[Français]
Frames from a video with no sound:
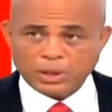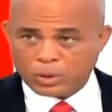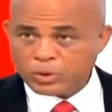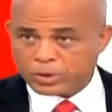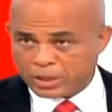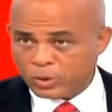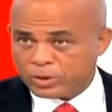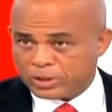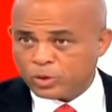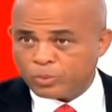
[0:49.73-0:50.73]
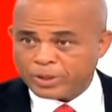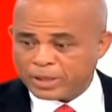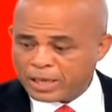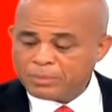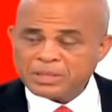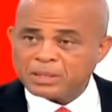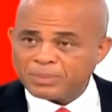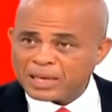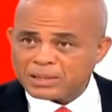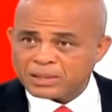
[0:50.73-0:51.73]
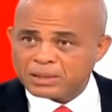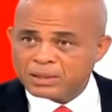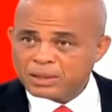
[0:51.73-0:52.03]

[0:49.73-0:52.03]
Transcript: le, le CEP est mise en place,